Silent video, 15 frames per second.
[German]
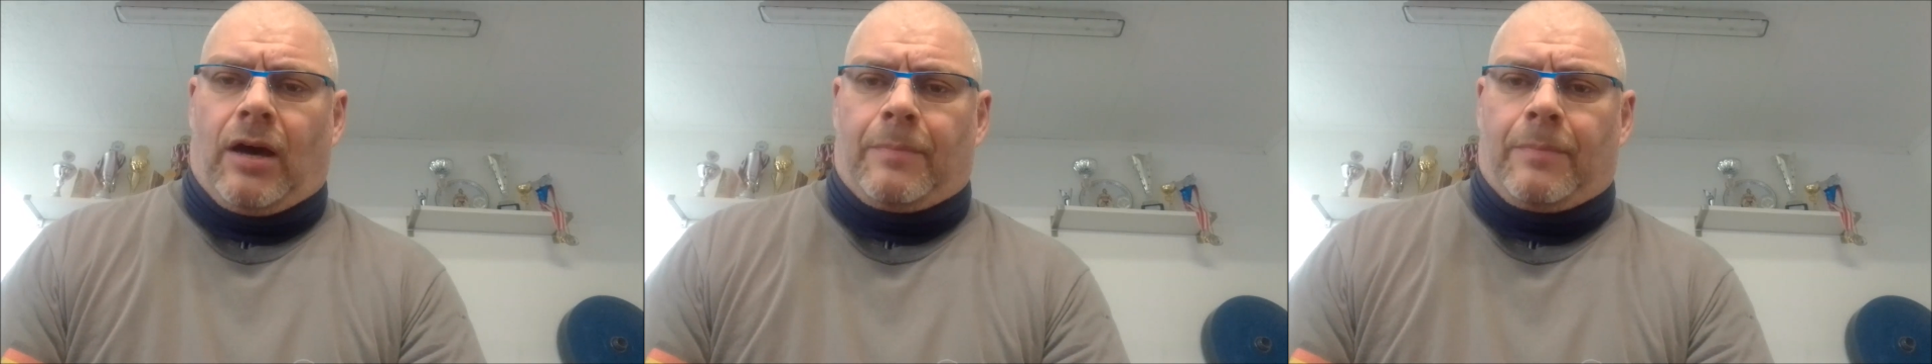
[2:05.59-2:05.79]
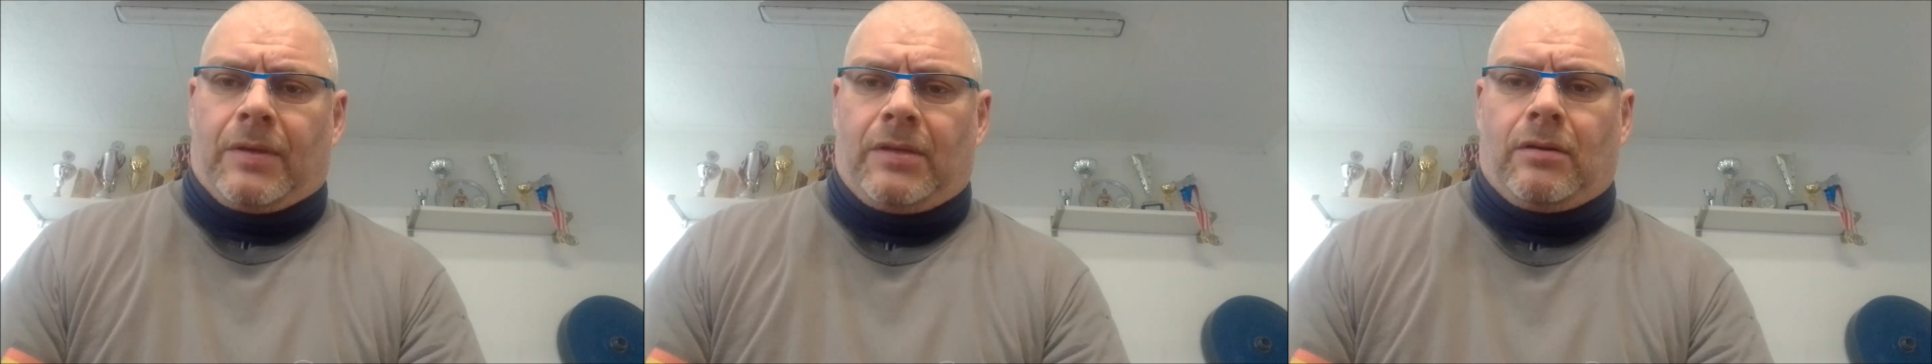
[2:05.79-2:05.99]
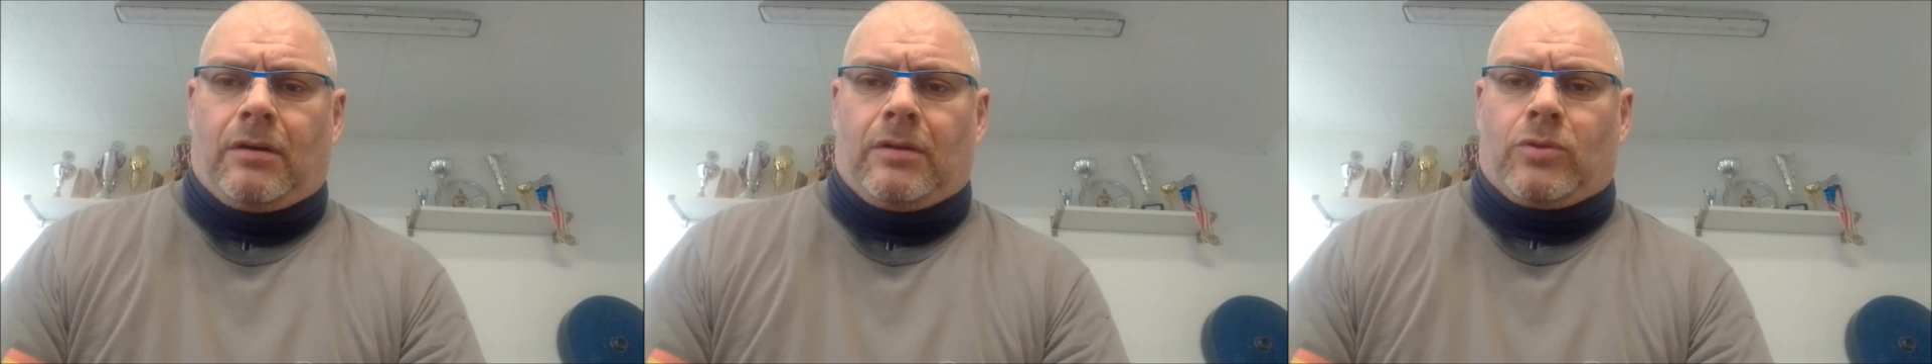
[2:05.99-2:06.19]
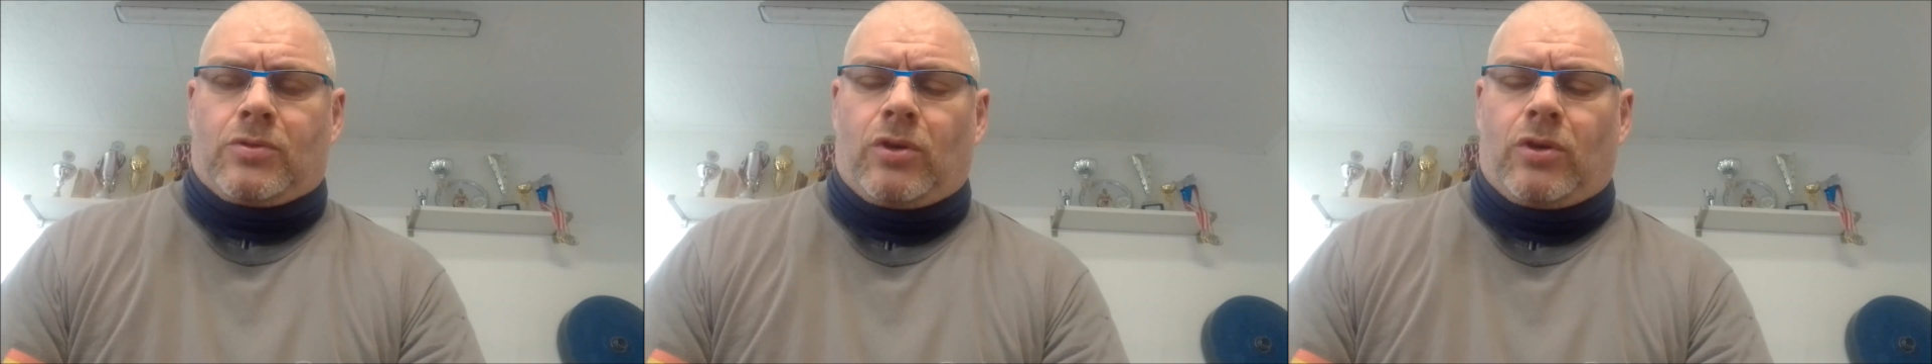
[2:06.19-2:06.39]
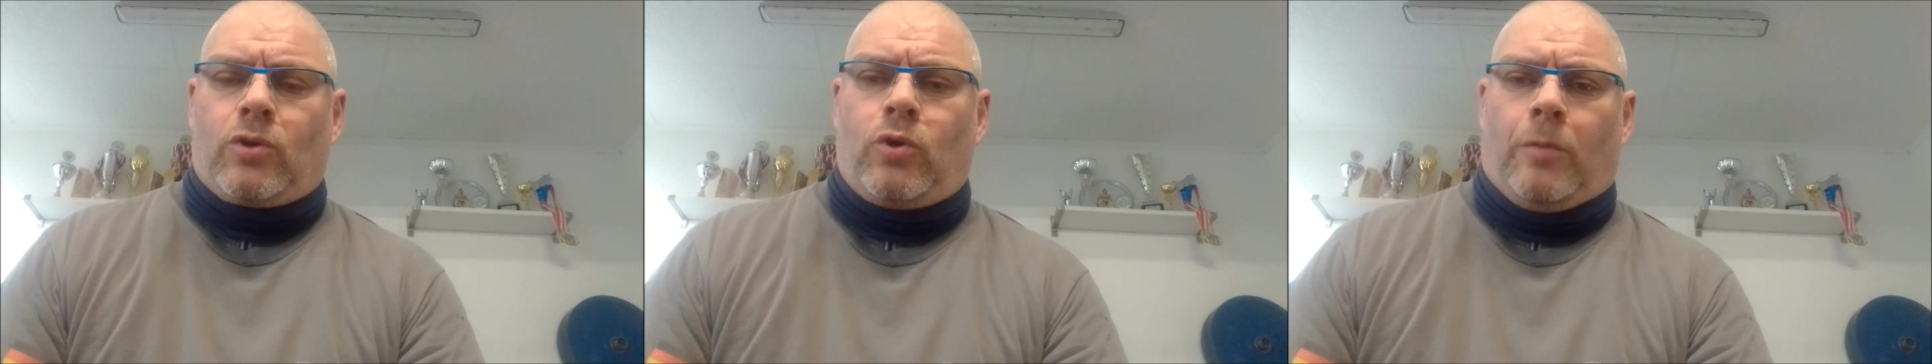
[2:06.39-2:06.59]
habe hier in
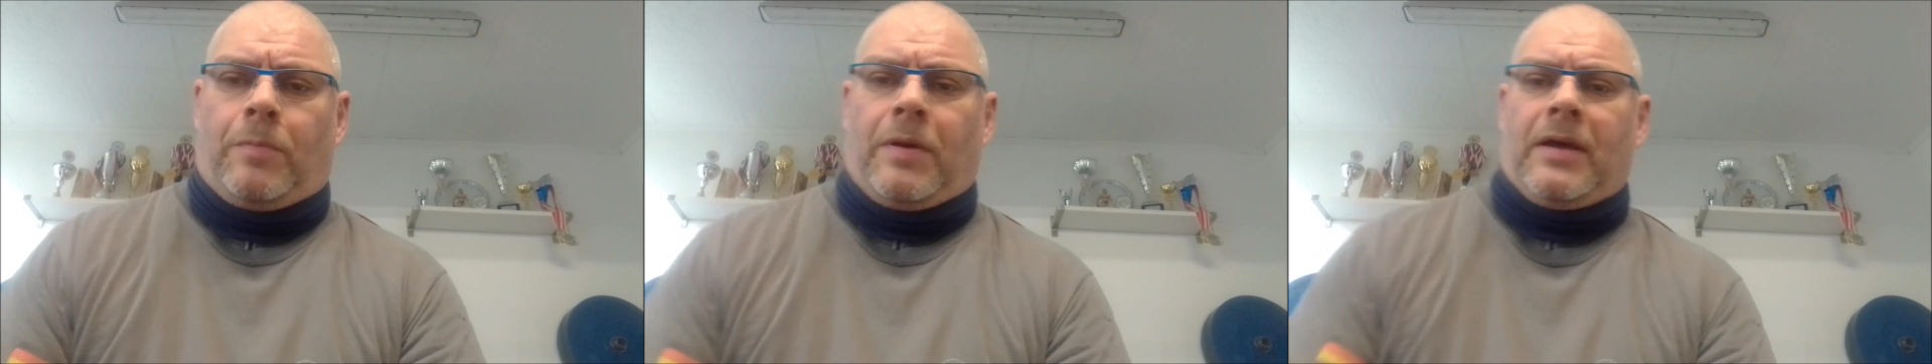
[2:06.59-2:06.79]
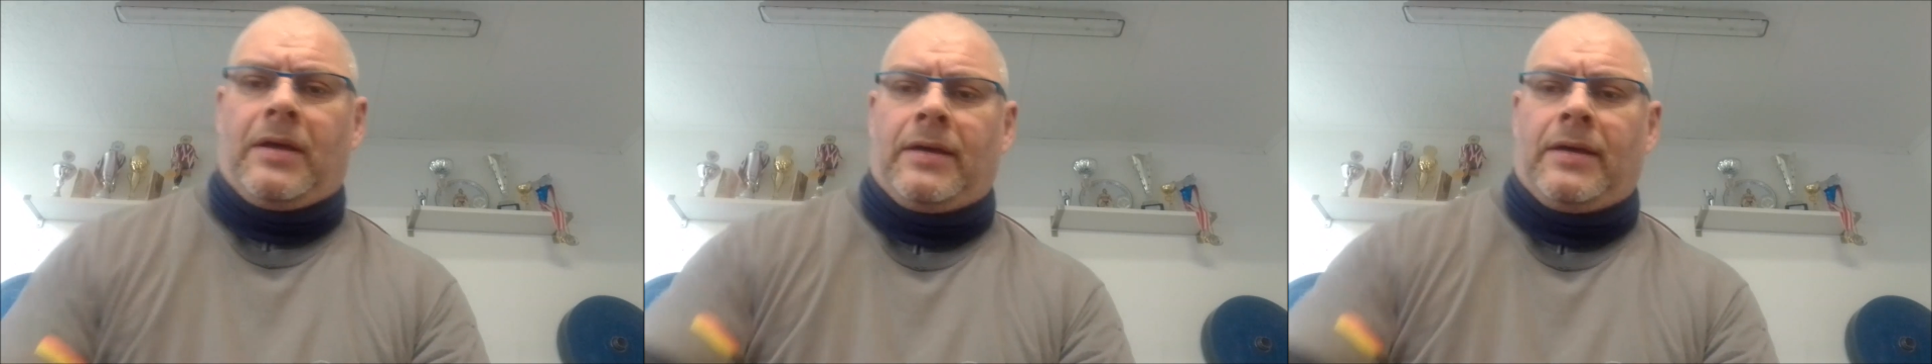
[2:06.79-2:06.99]
unserem Club.